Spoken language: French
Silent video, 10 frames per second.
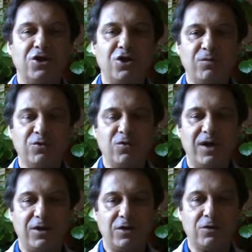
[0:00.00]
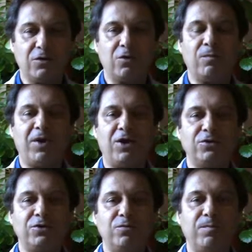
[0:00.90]
comme on doit
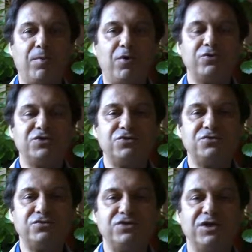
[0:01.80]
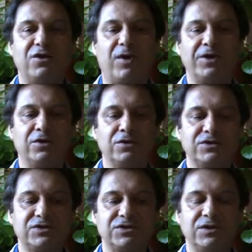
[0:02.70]
comprendre le processus des
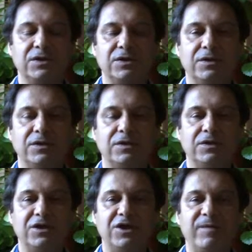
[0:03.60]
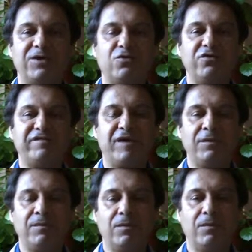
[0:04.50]
croyances et mettre
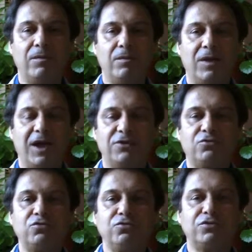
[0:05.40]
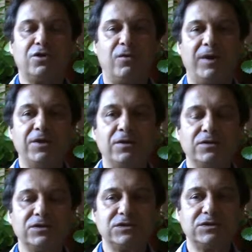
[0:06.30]
fin à toute
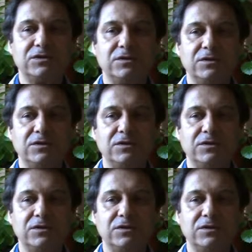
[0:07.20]
croyance.